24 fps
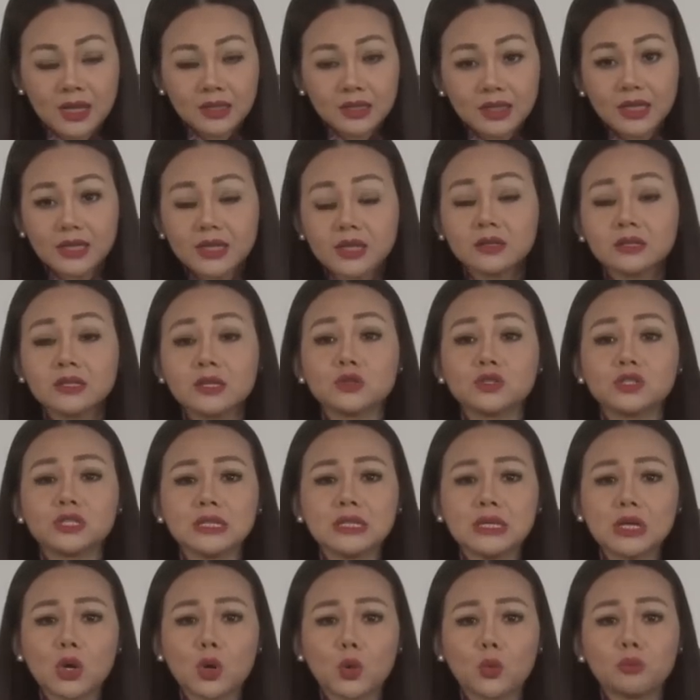Thế nhưng điều
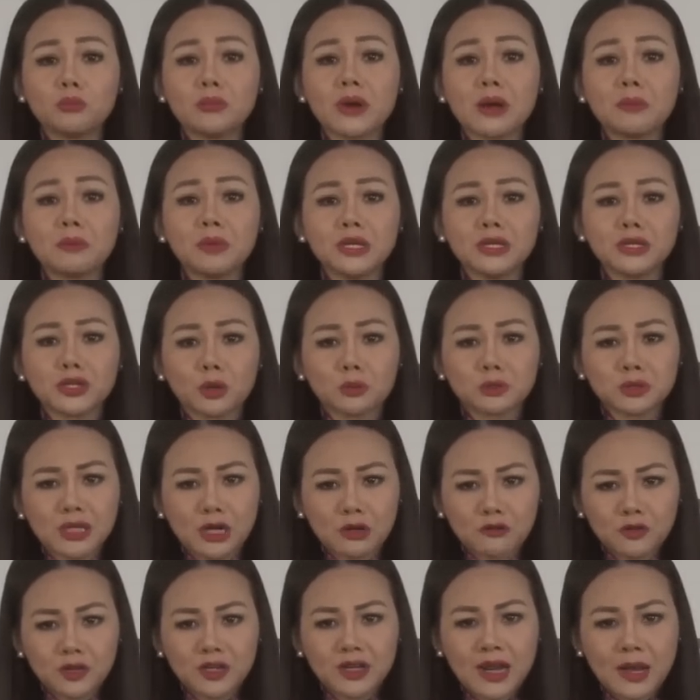chín cũng đã bị Cộng
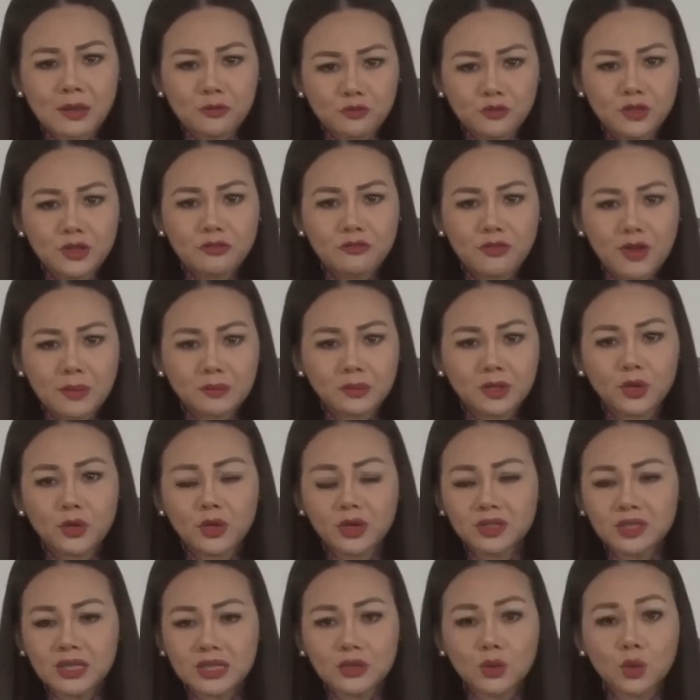sản Việt Nam vi phạm theo
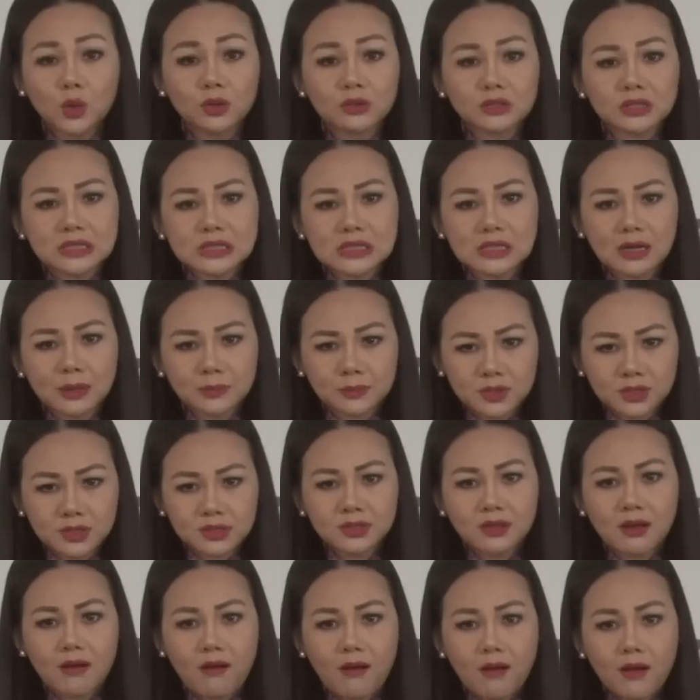nhận định của luật sư Lâm
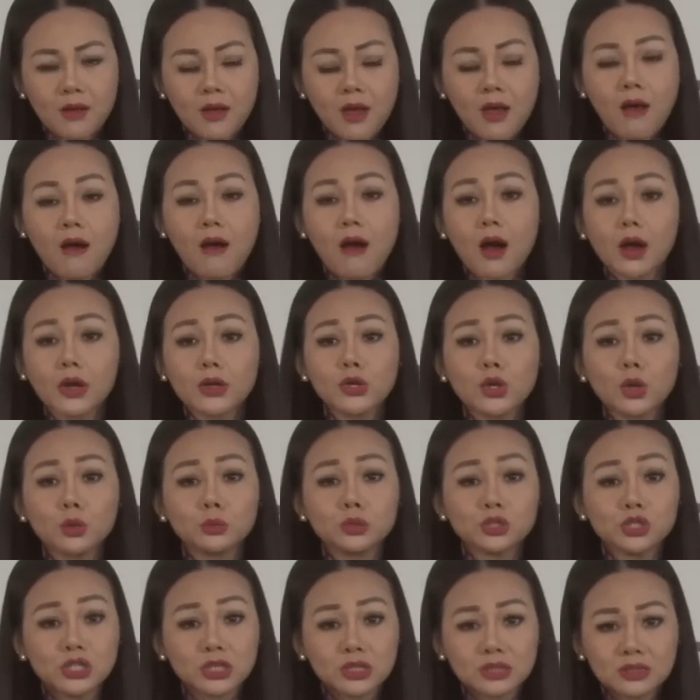Chấn Thọ. Họ
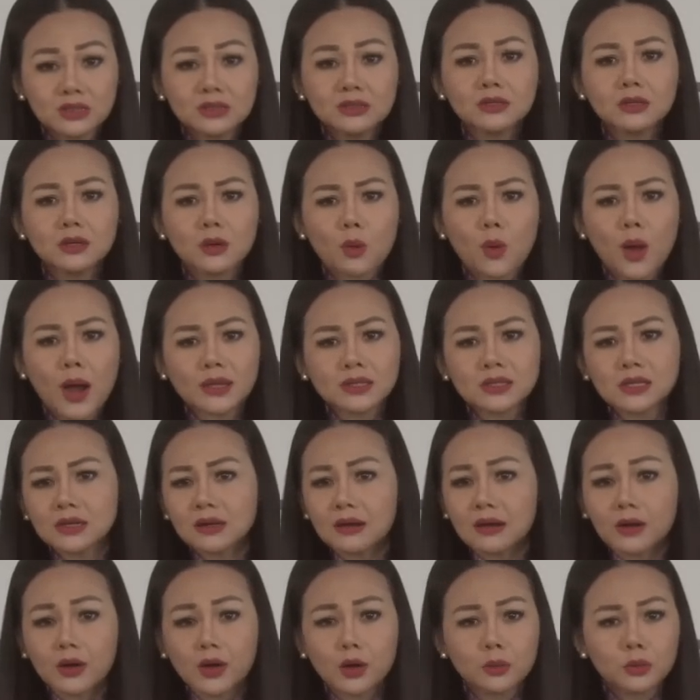dùng chữ nước ngoài tức
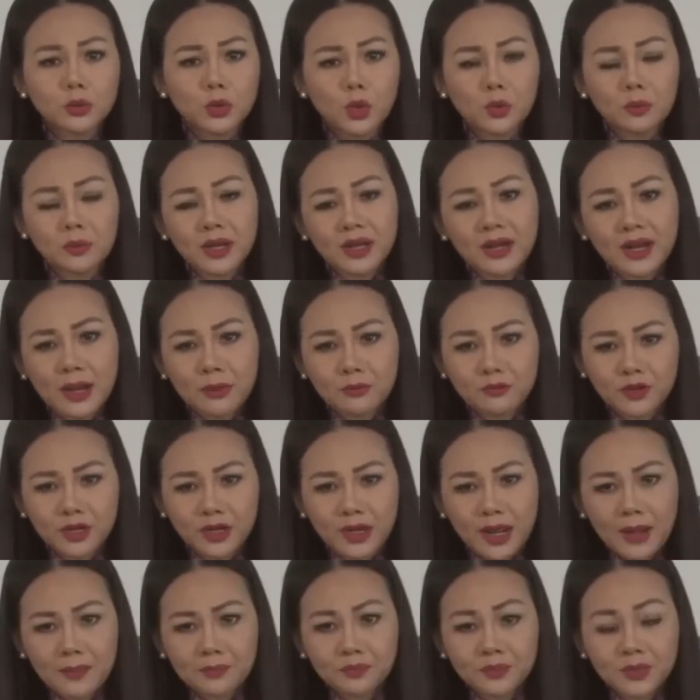là không thuộc miền Nam Việt
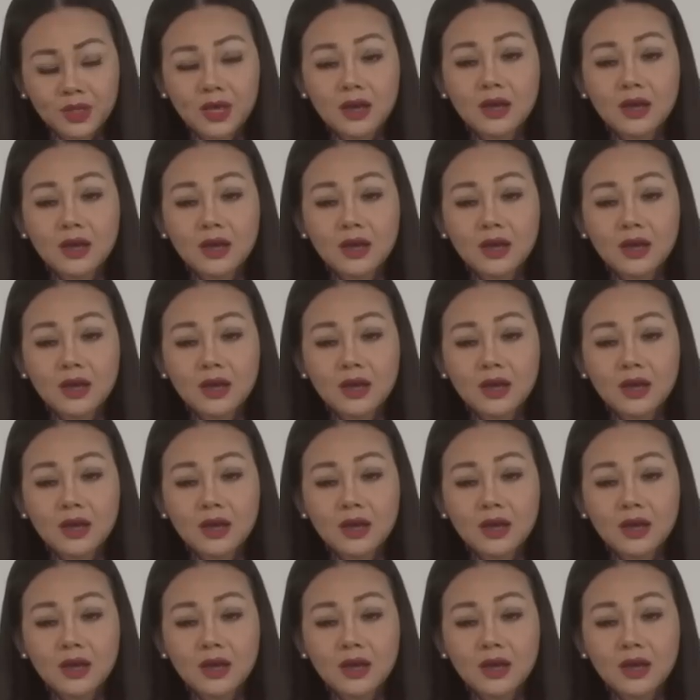Nam.